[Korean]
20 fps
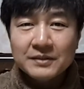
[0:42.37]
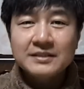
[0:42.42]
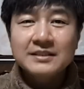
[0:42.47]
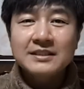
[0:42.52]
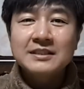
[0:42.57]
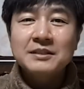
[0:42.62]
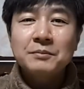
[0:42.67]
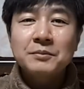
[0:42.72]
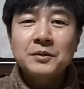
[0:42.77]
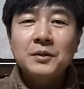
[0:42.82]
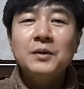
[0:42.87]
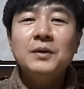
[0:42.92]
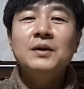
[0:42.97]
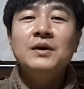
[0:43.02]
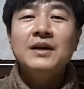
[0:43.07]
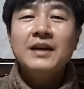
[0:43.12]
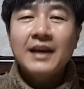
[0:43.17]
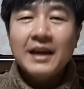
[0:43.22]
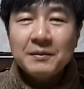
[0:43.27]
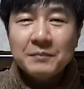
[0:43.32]
즐겁고
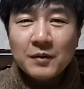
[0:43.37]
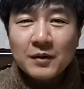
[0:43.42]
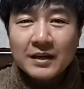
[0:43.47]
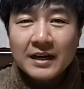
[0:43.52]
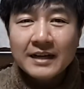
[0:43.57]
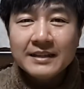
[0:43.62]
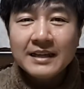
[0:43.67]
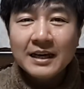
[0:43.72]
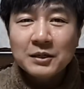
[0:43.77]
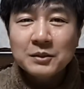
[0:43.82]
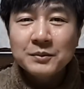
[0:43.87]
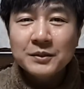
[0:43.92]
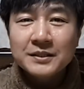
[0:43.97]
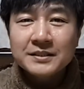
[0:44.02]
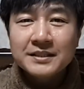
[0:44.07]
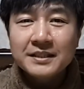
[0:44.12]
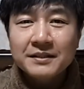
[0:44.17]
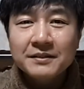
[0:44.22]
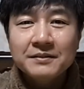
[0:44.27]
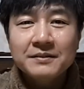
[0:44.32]
행복한 하루
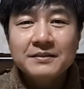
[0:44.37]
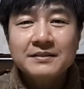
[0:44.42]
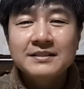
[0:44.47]
보내세요.